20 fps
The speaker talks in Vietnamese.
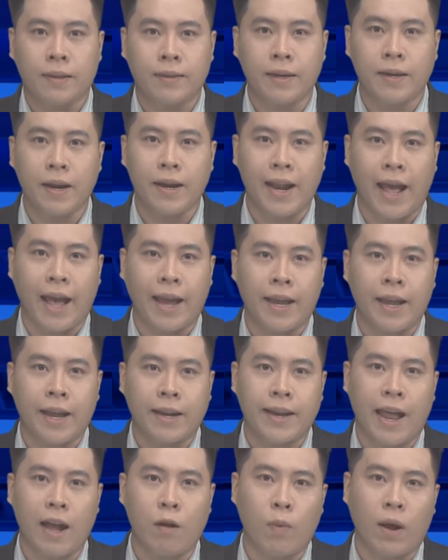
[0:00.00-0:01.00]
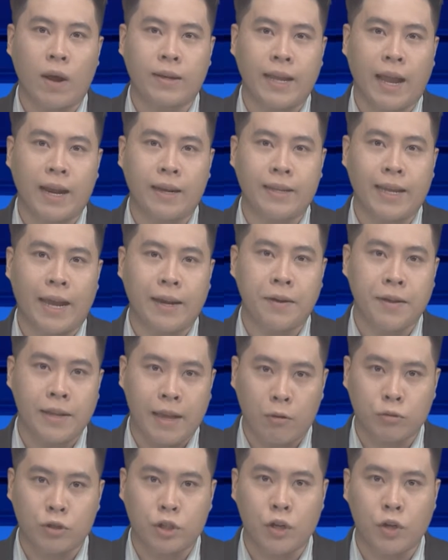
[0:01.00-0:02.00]
Tính đến nay đã hoàn thành và đưa
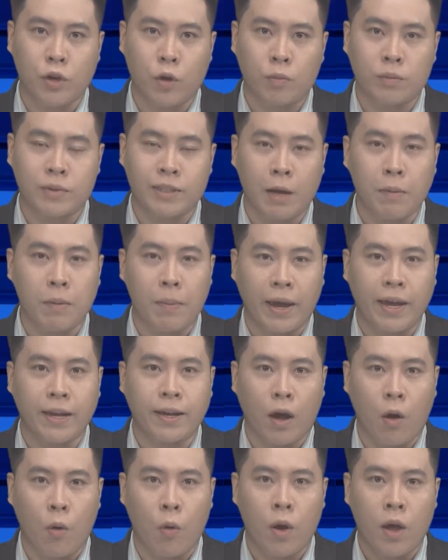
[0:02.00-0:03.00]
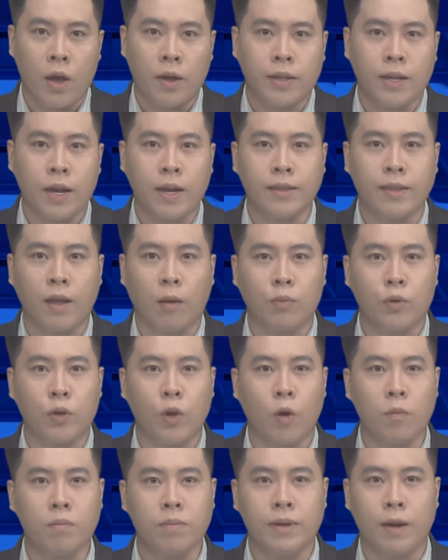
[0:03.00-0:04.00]
vào sử dụng 67 cầu với tổng
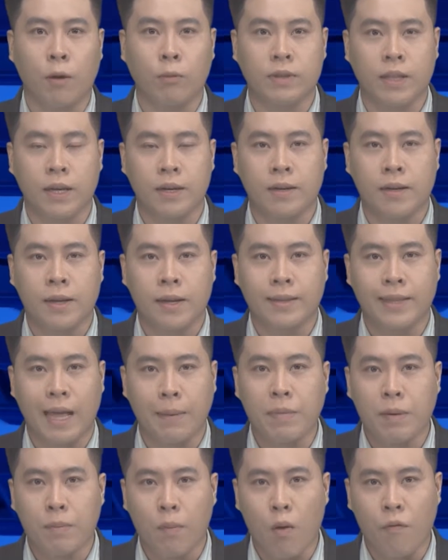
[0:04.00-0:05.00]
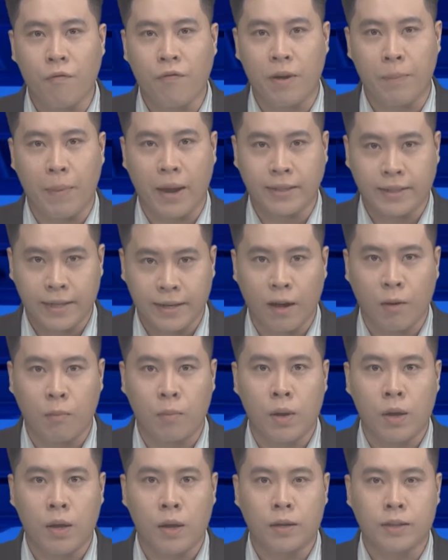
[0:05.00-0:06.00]
vốn đầu tư 81,7 tỷ đồng,
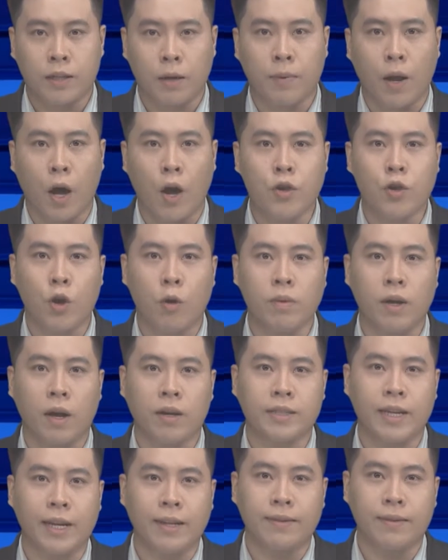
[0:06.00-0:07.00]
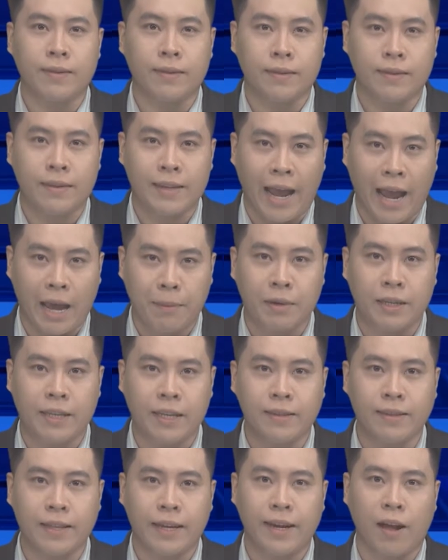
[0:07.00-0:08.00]
trong đó vốn ngân sách
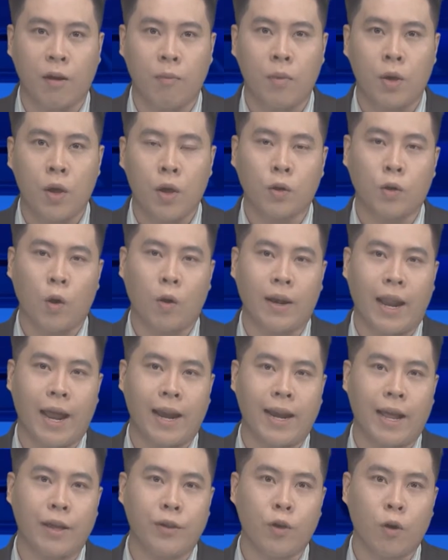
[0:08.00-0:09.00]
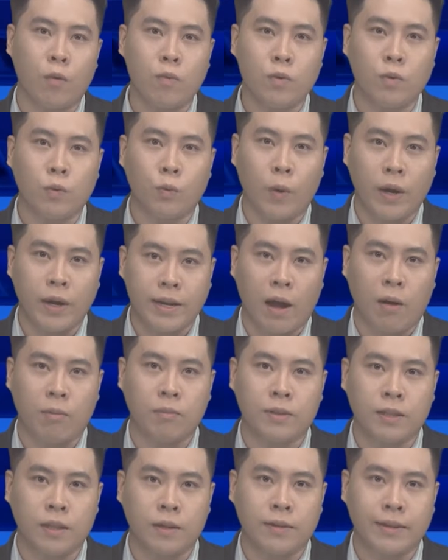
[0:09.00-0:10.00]
29 tỷ đồng, còn lại là vốn quy
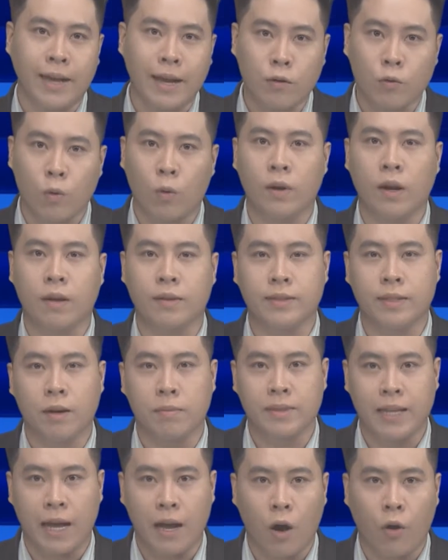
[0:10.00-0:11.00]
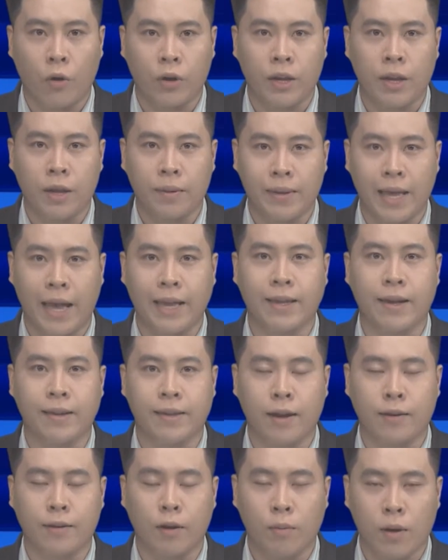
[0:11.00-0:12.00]
động từ các nguồn lực trong xã hội và
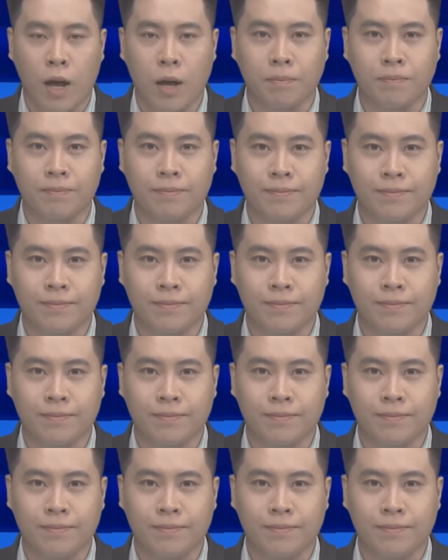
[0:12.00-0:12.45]
nhân dân đóng góp.